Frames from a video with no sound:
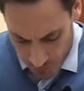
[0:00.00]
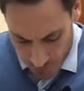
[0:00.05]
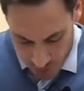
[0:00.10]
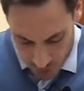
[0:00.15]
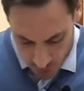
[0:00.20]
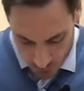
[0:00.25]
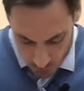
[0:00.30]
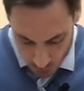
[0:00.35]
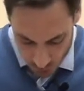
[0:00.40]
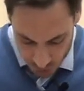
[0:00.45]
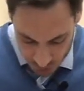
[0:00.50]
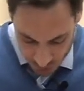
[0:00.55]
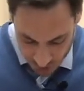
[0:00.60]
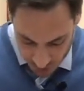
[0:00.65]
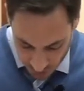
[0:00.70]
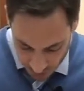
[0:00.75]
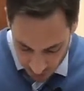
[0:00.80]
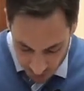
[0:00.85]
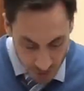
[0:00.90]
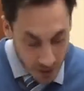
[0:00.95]
ma sono i nostri
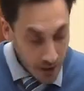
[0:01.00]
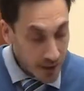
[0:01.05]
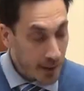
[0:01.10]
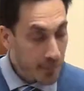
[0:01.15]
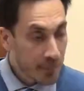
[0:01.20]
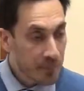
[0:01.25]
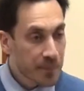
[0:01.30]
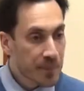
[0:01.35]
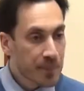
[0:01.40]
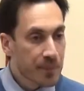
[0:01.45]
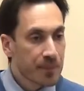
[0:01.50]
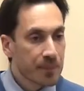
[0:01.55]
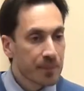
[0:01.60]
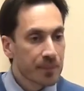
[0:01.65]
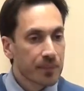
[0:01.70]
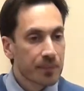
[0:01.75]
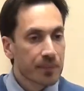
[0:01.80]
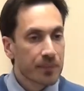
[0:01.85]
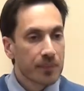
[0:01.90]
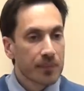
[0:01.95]
desideri
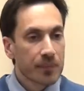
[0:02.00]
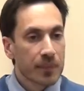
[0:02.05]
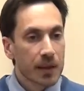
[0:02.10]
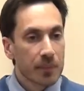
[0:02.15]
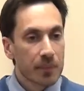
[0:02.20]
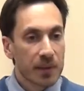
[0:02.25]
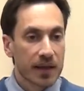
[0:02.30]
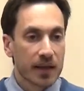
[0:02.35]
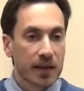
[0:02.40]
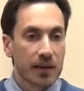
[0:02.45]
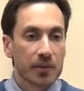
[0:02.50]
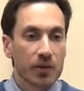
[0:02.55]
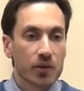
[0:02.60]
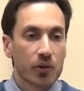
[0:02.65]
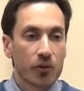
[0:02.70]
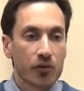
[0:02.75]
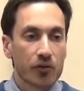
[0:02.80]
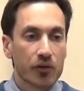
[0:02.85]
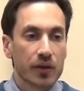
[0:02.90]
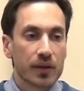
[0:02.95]

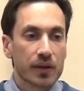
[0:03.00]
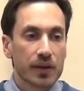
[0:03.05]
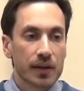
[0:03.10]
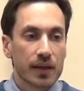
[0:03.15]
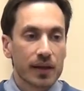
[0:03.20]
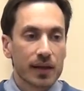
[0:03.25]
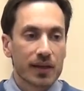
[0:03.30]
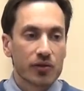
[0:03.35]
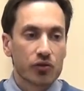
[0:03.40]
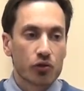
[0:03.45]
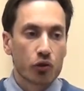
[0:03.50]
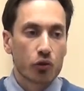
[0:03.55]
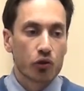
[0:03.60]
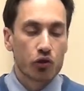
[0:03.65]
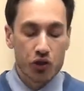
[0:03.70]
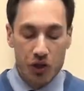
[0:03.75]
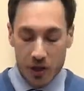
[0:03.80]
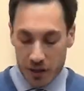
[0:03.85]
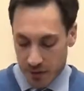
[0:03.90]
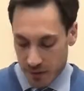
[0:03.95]
peccaminosi la
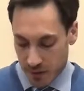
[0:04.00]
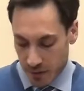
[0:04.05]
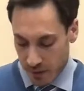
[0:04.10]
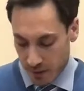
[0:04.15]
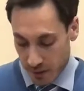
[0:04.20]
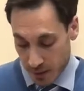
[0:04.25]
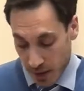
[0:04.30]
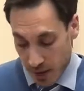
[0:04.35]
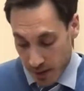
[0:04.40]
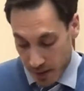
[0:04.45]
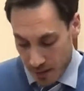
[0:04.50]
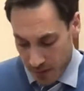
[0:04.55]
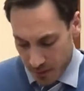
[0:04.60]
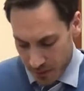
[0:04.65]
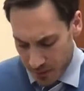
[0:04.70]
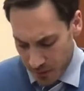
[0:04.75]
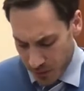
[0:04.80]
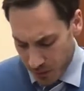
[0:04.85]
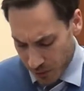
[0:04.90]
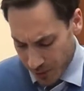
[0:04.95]
sorgente delle
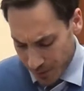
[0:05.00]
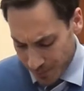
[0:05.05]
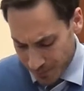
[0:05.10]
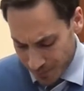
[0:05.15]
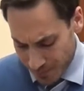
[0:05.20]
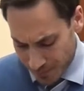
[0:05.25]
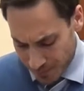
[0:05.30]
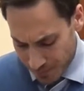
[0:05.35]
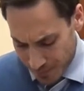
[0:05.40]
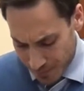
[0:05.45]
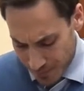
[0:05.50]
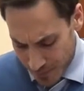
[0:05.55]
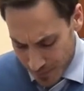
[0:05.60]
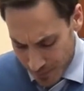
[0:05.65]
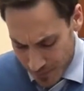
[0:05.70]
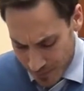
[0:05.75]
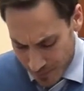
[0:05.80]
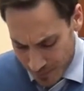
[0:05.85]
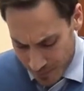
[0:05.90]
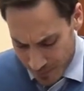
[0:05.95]
tentazioni.
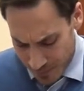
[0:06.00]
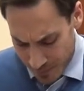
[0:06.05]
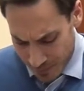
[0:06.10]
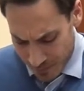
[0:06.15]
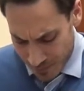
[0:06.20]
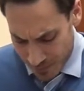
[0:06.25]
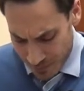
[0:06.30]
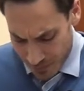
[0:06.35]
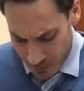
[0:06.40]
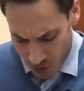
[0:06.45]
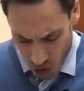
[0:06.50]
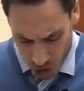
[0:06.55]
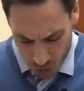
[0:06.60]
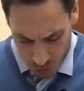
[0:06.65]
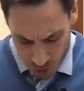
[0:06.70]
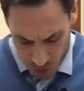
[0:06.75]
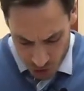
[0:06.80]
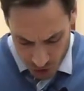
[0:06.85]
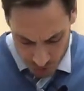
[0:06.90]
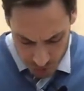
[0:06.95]

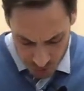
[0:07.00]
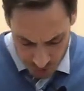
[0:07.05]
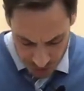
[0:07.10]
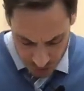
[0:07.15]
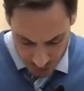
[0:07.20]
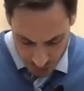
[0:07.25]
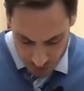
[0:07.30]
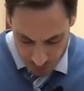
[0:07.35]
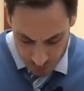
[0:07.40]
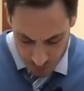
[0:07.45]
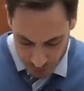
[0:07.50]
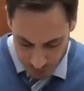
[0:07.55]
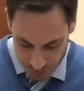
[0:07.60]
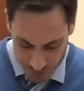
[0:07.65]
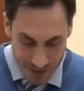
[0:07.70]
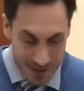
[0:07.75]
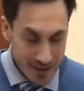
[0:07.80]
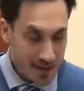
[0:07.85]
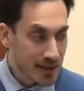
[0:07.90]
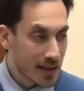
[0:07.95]
Giacomo ci ha mostrato
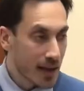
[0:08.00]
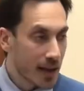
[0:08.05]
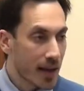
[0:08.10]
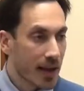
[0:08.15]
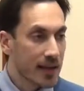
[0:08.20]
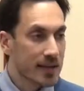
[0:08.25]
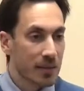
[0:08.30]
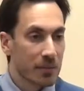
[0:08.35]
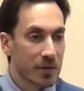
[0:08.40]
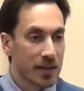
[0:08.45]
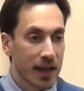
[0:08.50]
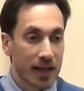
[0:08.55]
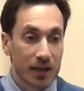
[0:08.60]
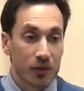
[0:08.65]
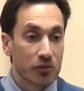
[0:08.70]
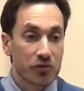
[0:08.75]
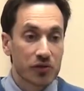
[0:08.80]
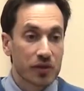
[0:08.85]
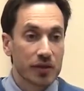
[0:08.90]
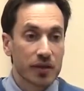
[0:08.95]
l'importanza di esaminare
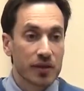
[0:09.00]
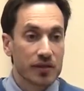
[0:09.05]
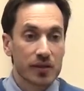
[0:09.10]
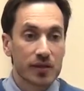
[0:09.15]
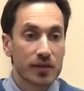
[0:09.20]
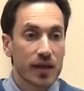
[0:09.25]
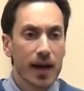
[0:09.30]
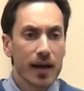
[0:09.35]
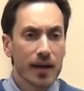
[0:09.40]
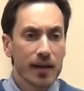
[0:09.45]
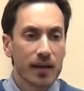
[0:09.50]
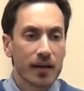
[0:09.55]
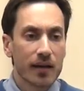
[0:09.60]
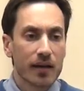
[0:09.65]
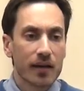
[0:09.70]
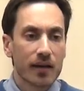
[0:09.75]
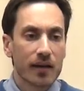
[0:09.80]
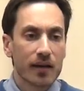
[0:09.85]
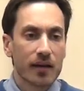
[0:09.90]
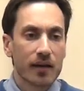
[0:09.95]
i nostri desideri.
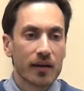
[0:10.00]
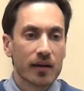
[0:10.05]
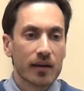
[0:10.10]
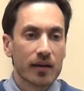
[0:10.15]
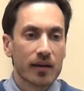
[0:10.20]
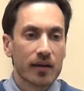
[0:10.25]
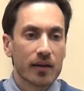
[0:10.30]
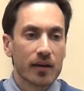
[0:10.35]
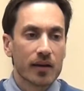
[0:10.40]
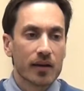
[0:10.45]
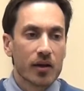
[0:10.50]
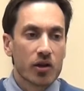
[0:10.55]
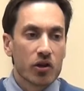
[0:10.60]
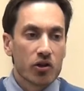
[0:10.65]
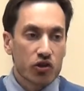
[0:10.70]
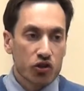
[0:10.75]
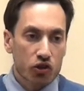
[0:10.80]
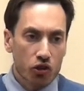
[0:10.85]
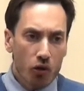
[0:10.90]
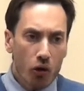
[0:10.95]

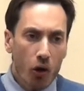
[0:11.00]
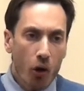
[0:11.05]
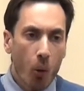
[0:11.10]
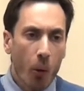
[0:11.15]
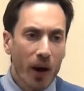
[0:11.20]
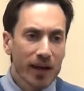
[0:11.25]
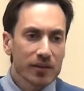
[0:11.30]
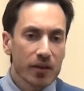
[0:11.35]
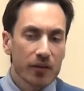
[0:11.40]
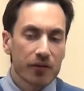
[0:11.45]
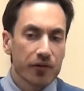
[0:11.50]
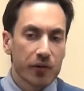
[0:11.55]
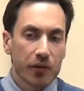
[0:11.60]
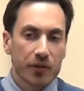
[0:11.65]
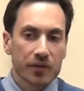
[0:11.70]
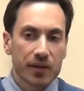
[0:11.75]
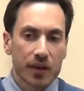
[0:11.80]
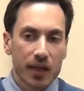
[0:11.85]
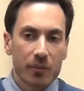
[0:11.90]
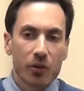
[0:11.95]
Solo quando
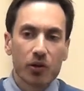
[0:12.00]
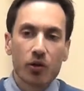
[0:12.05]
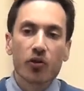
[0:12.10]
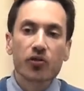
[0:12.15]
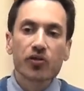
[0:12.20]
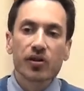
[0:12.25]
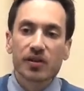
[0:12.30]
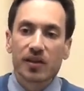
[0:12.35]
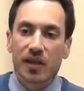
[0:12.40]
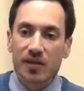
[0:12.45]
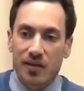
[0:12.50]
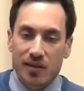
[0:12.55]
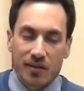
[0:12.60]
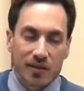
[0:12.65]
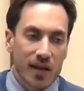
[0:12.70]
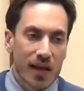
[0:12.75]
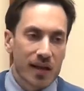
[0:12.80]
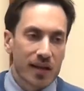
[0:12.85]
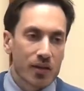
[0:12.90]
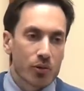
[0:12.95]
affronteremo i nostri
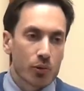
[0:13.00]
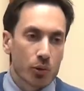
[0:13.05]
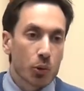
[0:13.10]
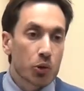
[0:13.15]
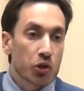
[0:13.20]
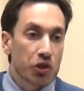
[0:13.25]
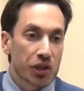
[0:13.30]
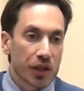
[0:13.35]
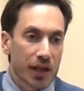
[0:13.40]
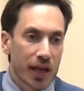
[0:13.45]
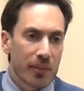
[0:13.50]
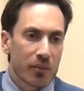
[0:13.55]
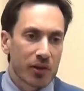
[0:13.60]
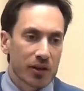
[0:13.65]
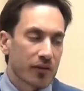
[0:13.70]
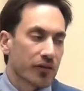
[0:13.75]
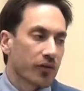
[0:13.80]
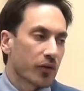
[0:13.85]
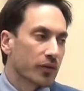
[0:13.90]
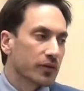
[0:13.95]
desideri riusciremo
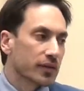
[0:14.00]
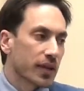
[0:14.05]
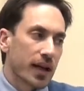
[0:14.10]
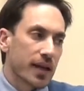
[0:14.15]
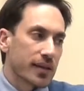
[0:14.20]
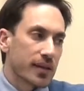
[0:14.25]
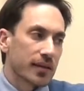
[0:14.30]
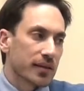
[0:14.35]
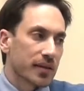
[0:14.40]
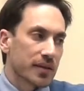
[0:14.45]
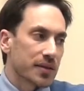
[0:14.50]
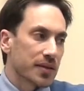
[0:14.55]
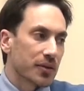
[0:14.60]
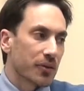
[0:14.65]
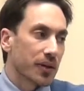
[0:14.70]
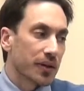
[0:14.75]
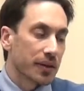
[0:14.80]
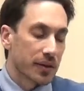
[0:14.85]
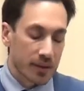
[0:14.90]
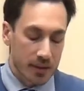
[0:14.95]
ad affrontare le
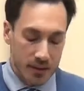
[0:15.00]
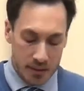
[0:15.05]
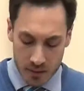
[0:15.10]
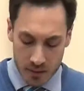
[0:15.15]
tentazioni.